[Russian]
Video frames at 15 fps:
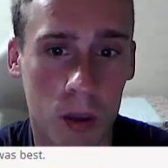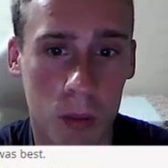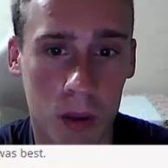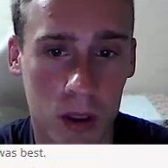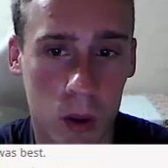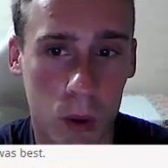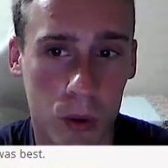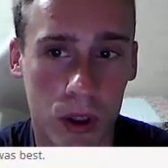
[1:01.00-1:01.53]
типа
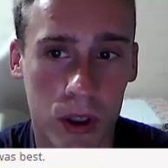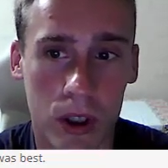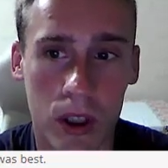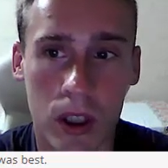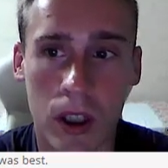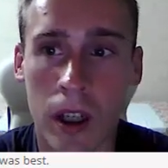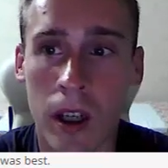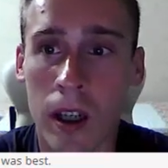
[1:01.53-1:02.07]
слон
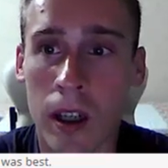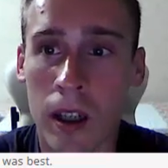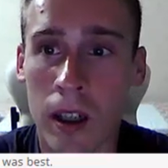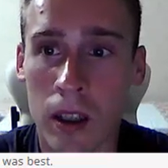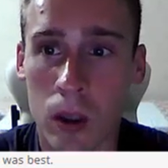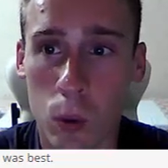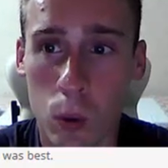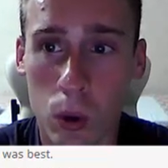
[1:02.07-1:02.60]
d3,
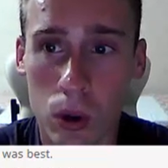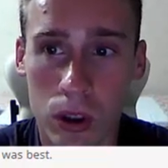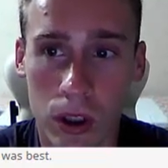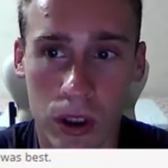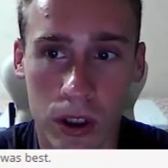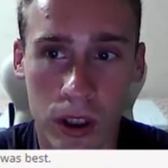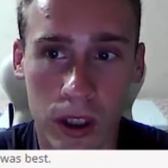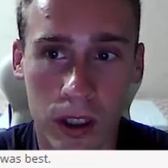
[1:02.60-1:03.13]
но конь
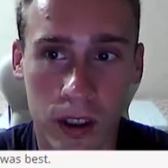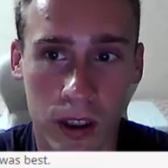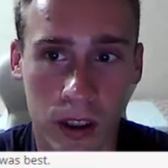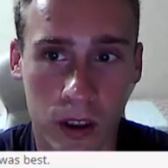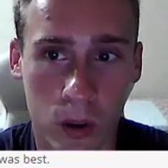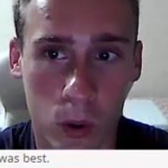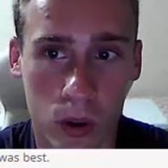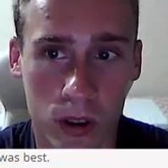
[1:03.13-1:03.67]
c3 это
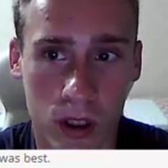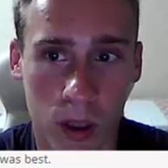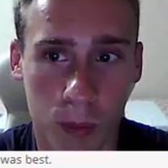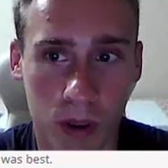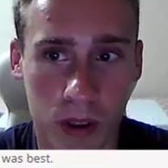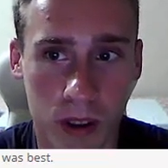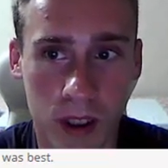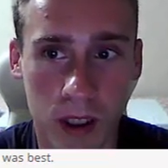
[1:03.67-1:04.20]
одно из
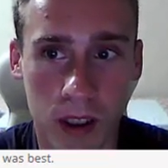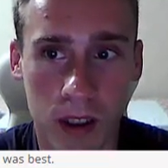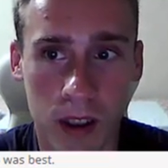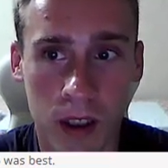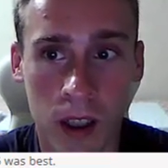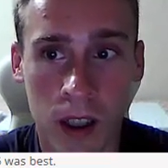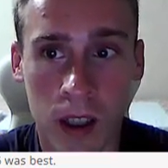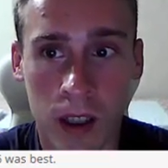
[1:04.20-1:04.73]
самых
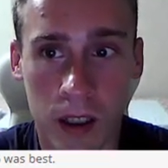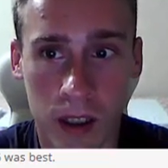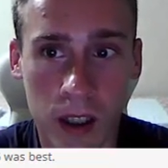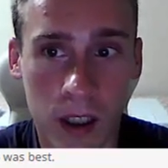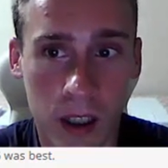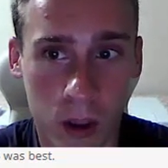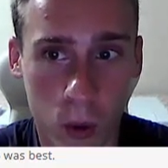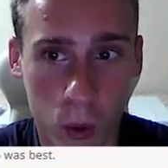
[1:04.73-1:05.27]
сильных
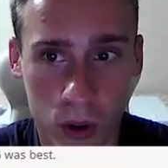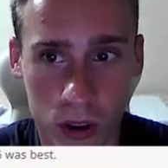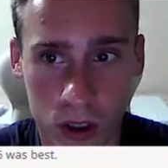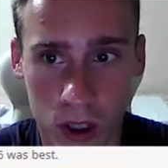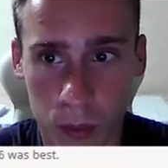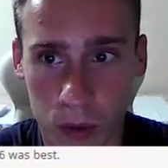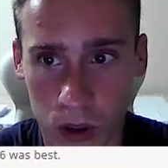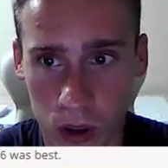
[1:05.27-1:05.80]
и одно из
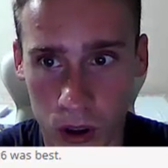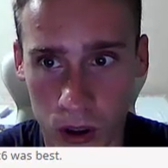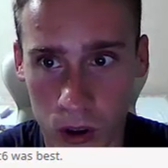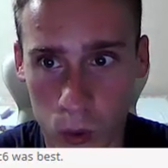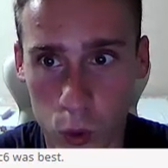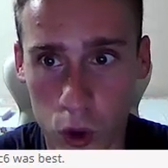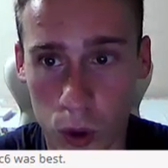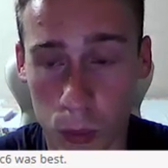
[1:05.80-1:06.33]
самых э,
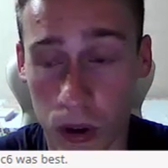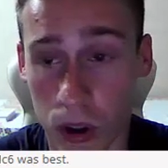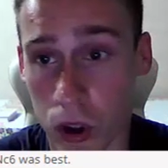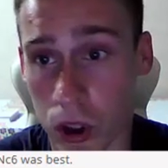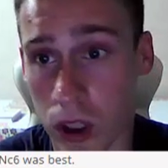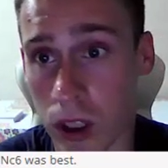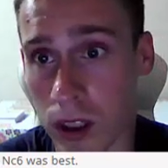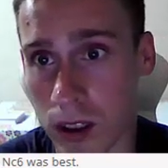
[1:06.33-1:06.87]
лучших
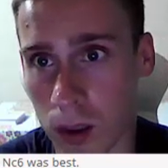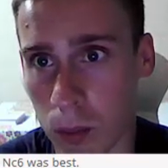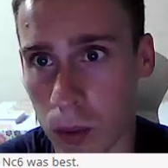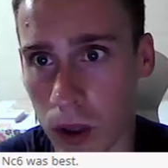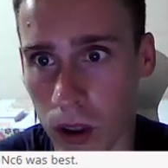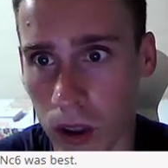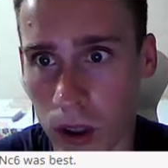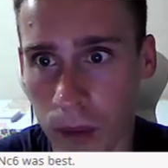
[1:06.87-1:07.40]
продолжений за
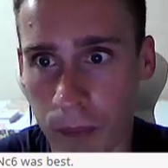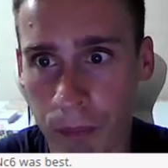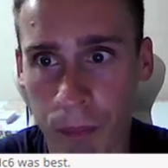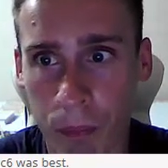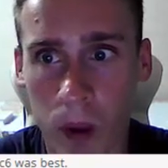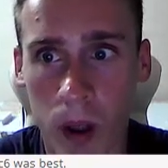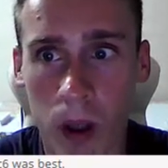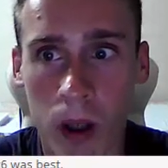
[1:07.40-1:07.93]
белых.
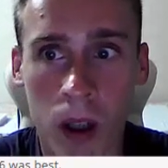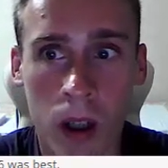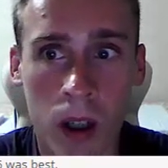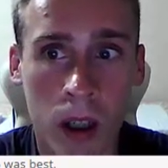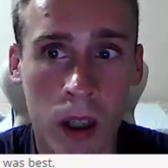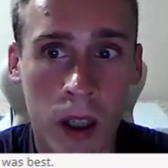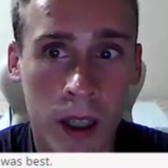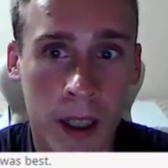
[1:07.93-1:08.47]

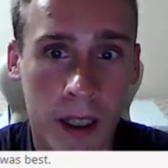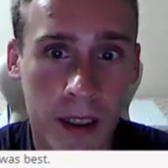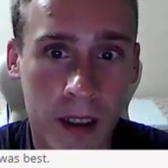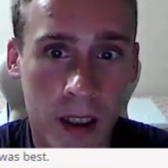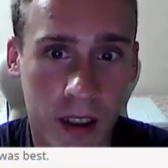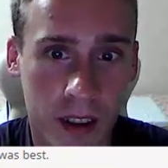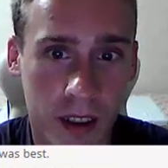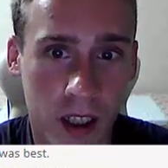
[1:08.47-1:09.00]

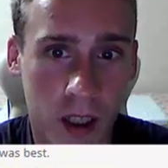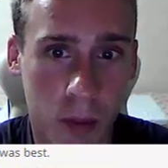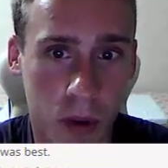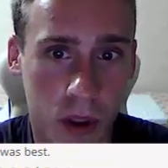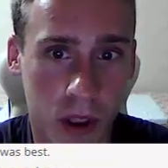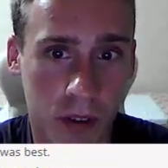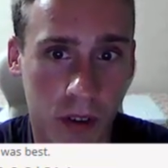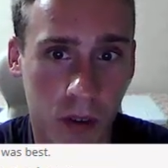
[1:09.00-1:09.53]
Итак, далее
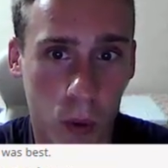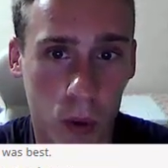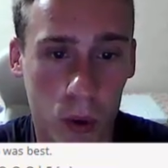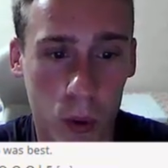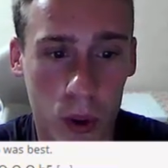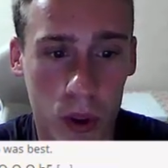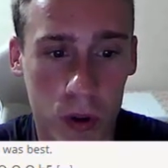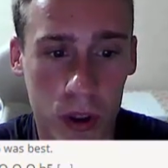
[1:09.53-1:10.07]
последовал ход
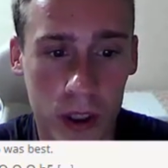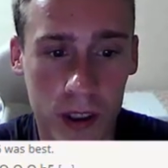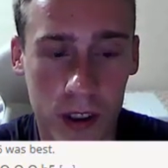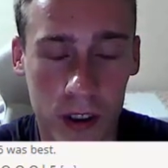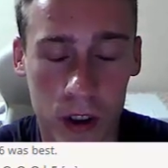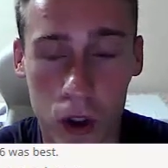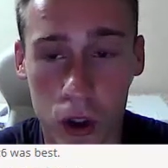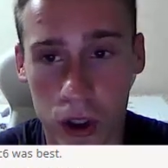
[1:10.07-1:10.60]
конь f6,
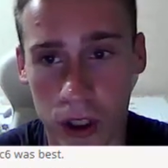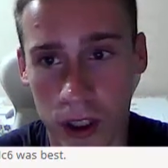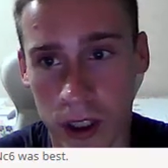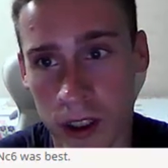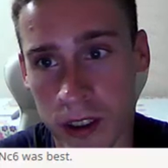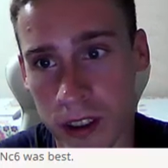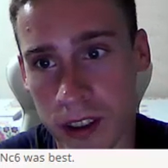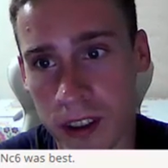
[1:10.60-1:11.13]

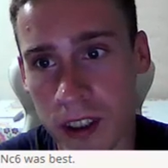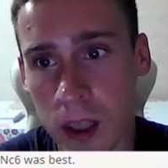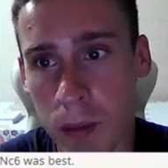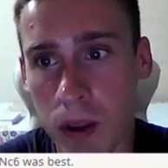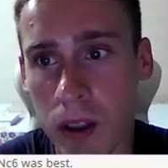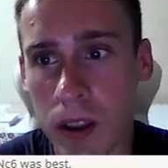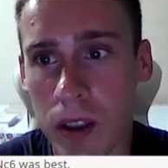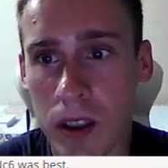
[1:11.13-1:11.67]
классическая
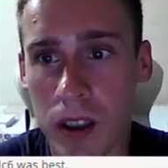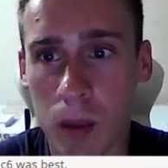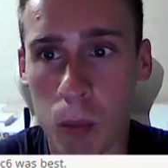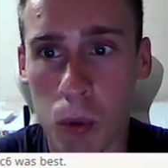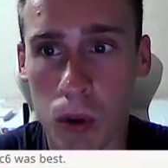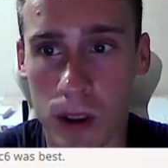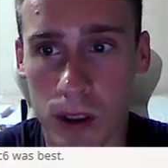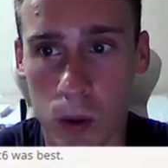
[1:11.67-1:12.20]
система, и
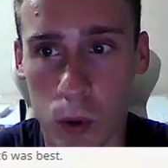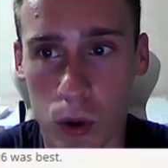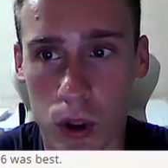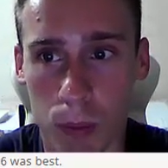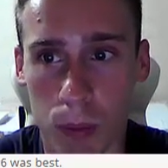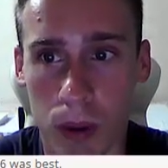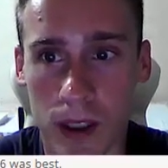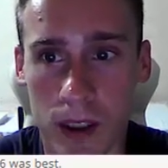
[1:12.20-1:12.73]
после слон
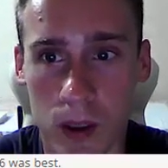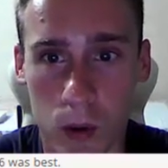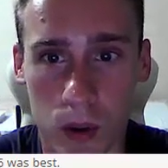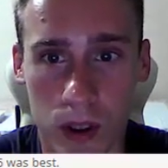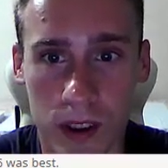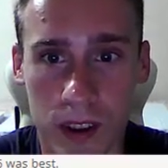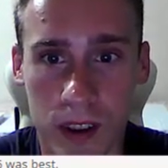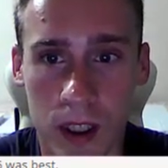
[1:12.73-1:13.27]
g5, слон
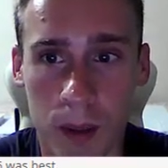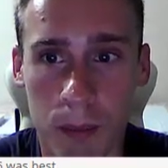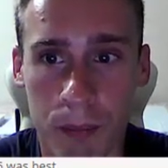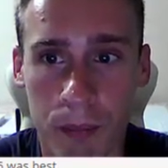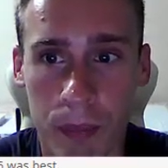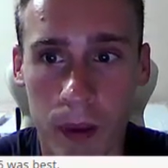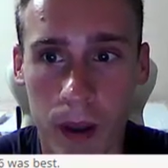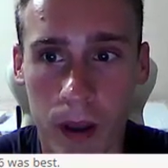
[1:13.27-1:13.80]
e7,
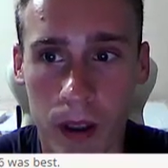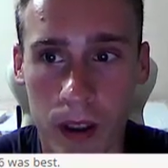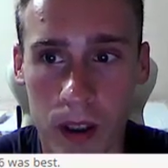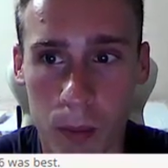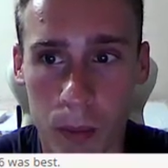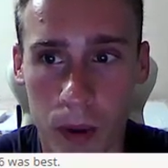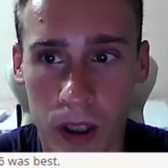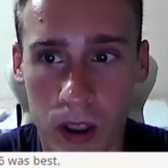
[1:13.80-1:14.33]
э,
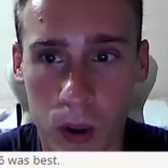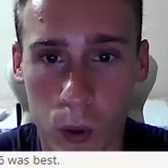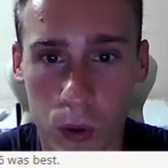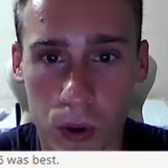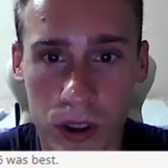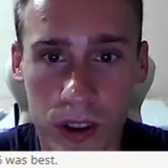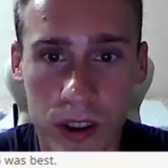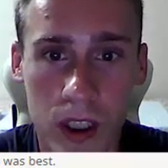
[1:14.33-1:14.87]
e5, конь
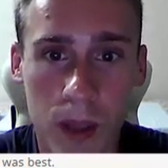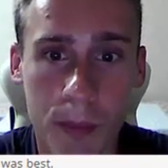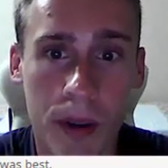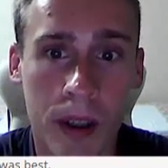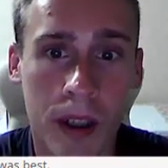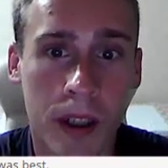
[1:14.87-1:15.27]
d7.